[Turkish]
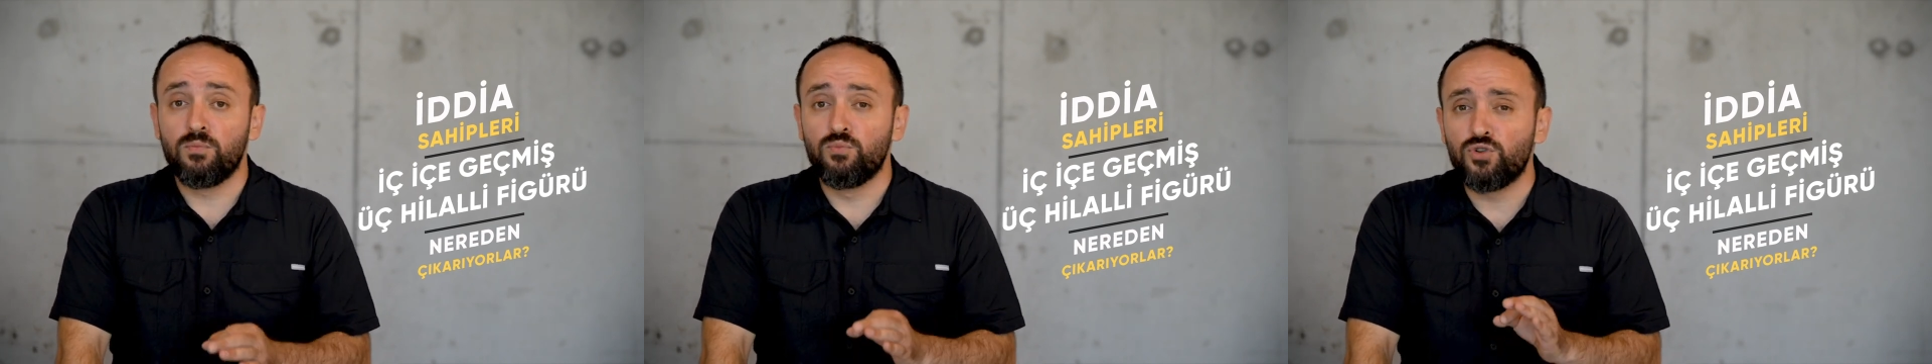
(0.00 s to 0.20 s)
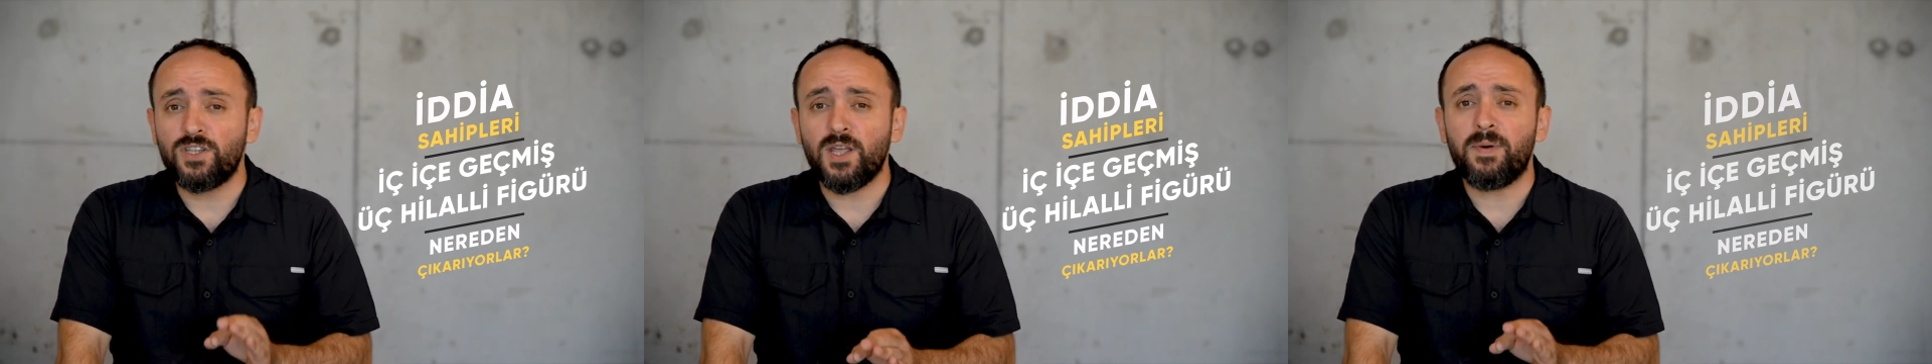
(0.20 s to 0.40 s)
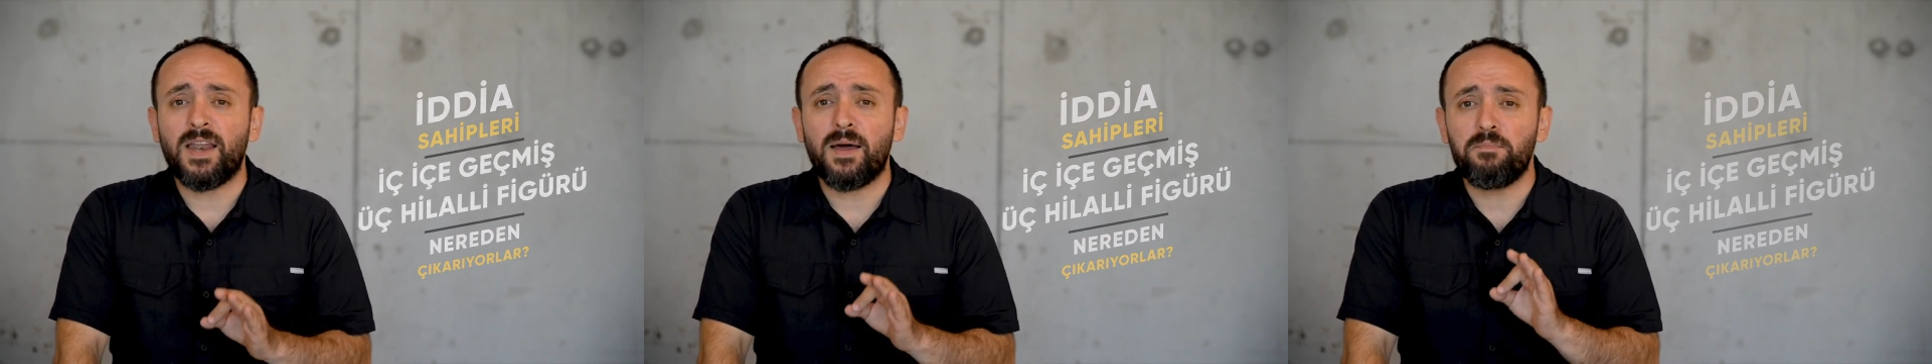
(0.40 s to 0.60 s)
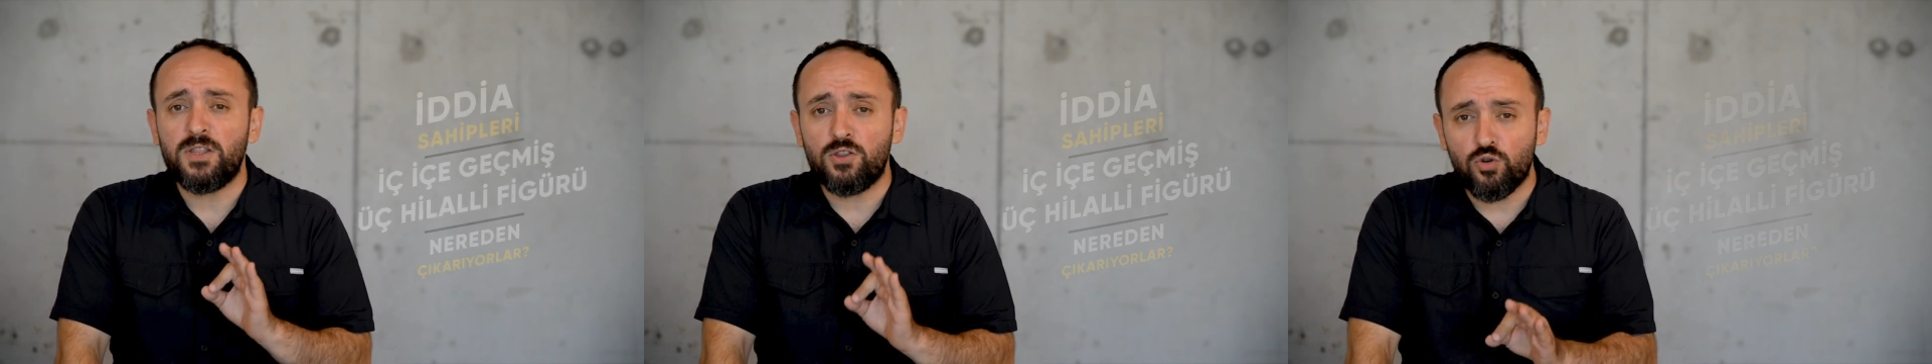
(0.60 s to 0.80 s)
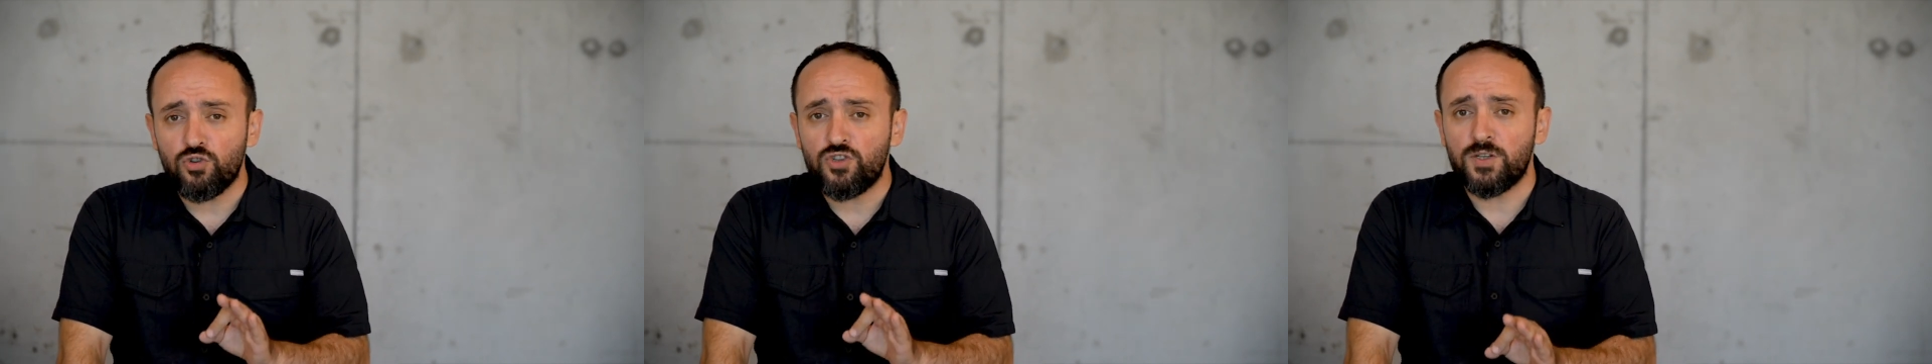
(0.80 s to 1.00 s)
Muhtemelen
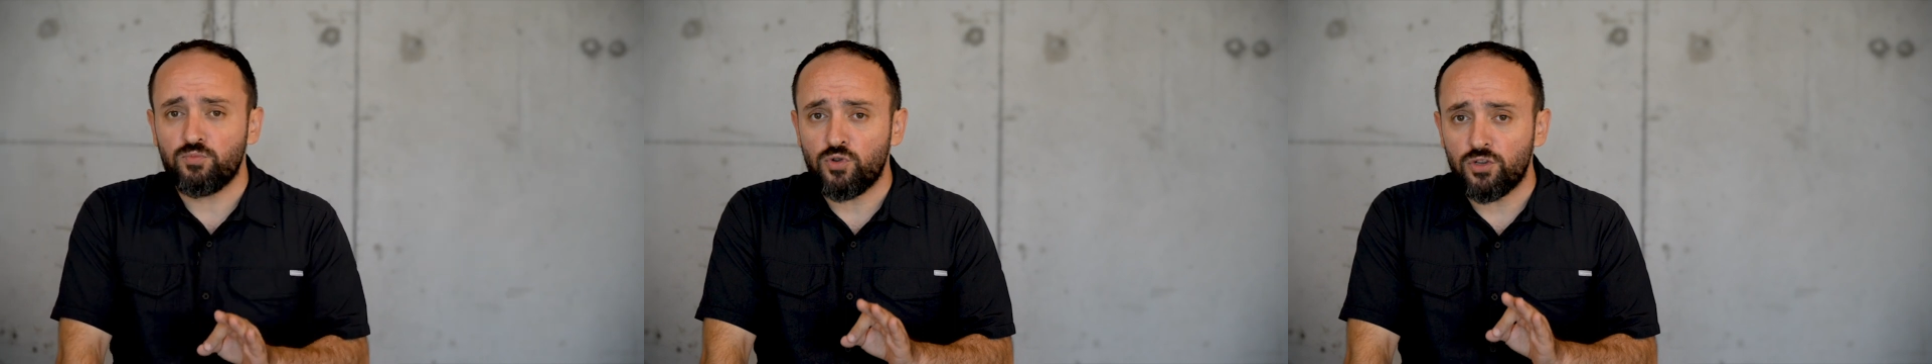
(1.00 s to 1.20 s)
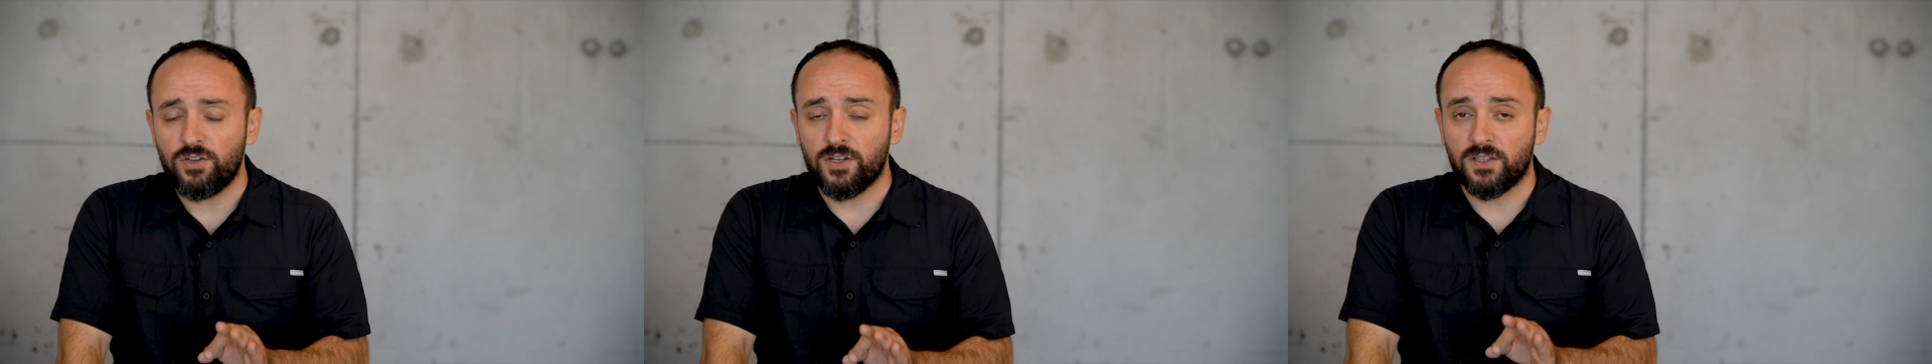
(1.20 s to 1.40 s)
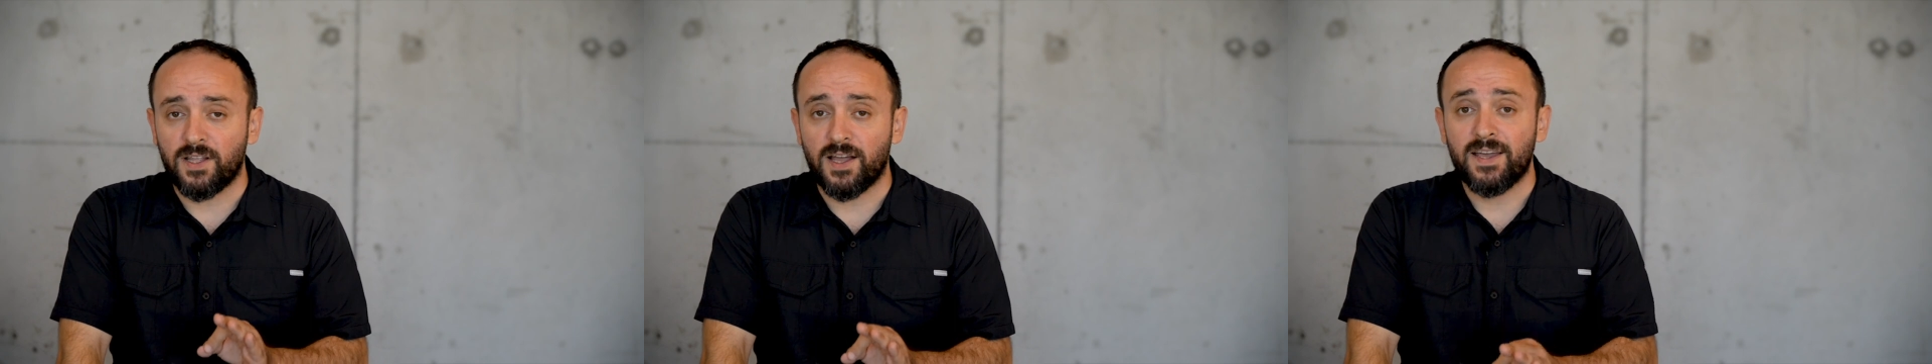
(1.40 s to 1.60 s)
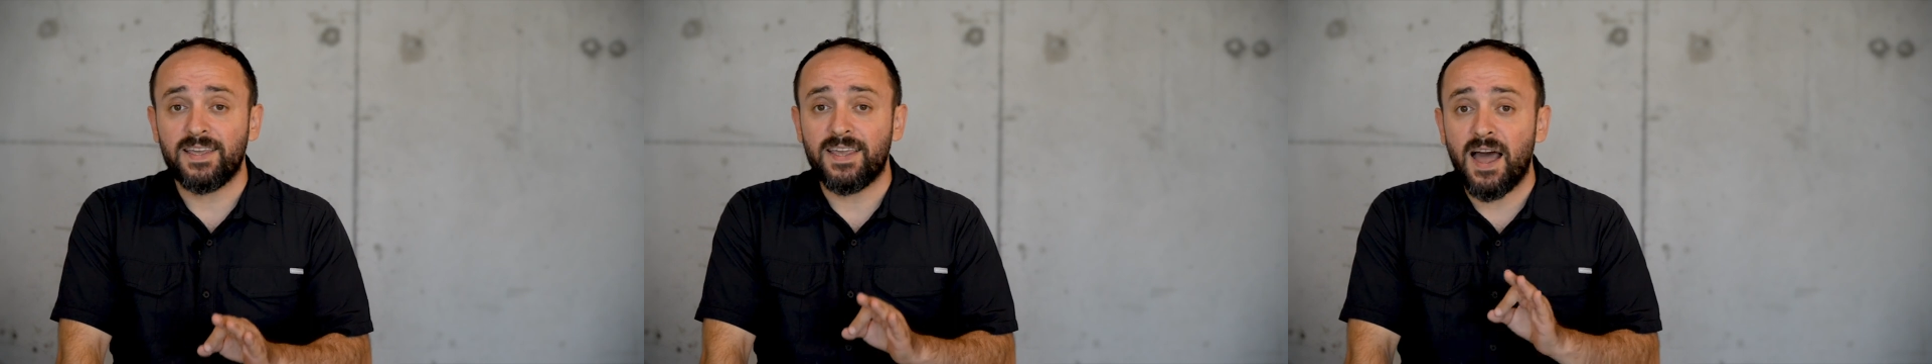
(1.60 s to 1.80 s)
1924 yılında